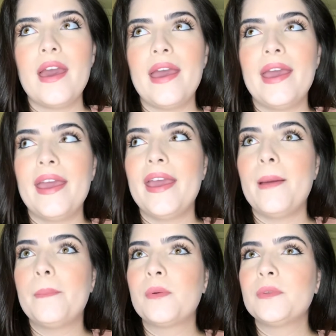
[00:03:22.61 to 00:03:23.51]

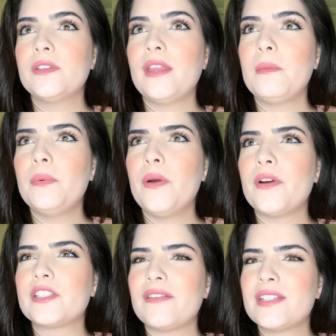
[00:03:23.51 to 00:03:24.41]
É, por muito tempo eu
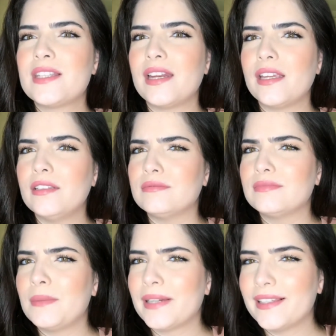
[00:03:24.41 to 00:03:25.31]
achava estranho
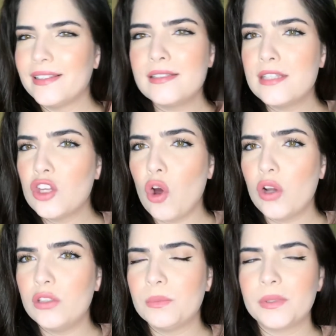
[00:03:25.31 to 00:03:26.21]
demaquilante em
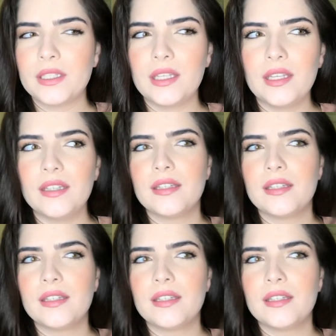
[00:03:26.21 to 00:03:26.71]
óleo, porque,